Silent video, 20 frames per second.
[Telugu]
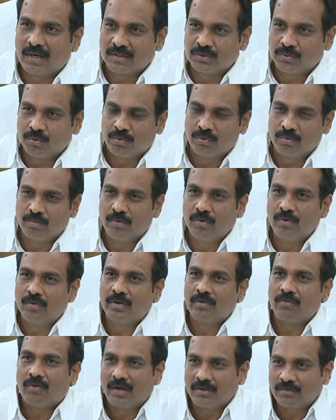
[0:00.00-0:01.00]
వాళ్ళ
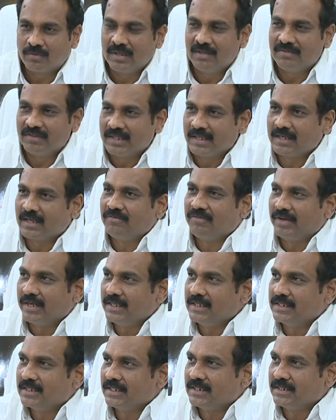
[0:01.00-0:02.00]
షోరూముల్లోనో వాడుకునే విధంగా
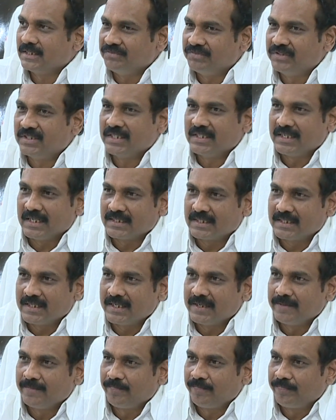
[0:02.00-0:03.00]
ఫర్నిచర్ని షిఫ్ట్
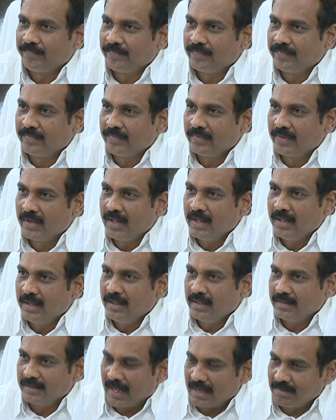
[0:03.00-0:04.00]
చేసేస్తే
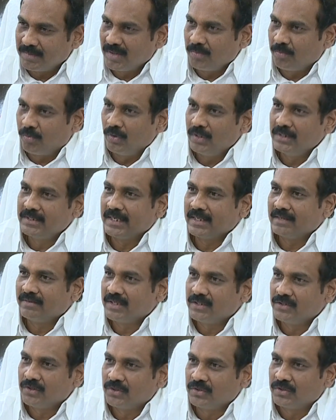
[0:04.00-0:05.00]
దాని మీద పోలీస్
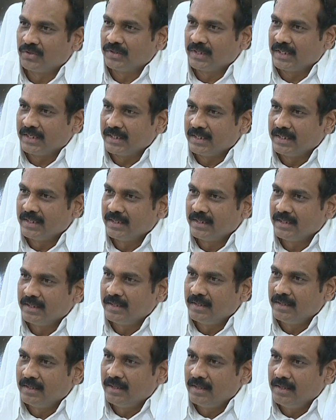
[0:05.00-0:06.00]
ఎంక్వైరీ జరుగుతుందని
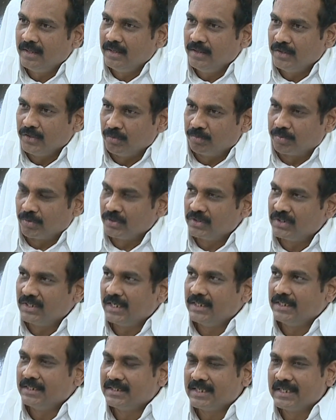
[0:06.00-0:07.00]
ఇప్పుడు వచ్చి
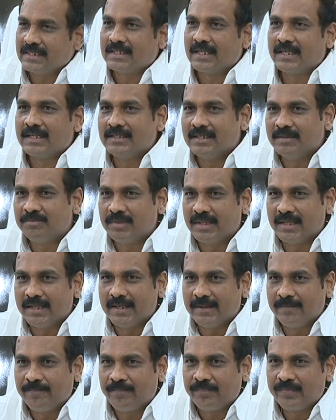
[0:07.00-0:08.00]
నేను ఇచ్చేస్తానని చెప్తే
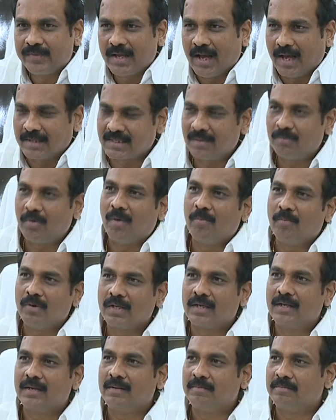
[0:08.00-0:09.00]
అసలు
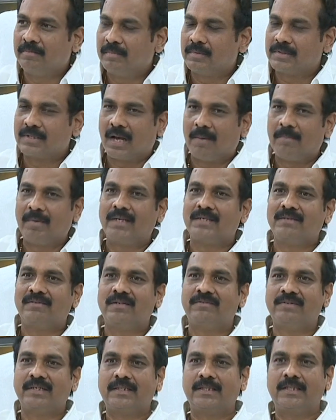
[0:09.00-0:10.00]
మామూలుగా
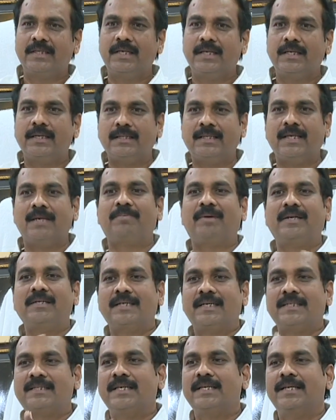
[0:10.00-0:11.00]
సామాన్యమైన వ్యక్తి ఇదే పని
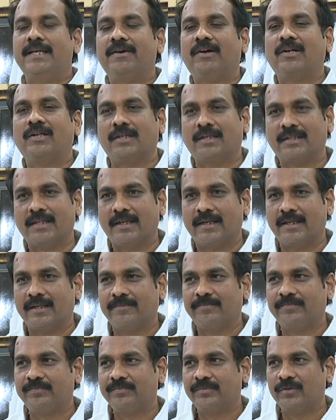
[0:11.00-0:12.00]
చేస్తే ఏమంటారు దాన్ని
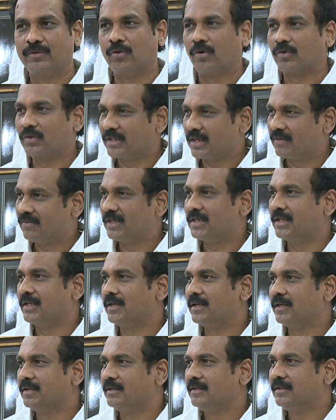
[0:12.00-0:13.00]
దొంగతనం అంటారా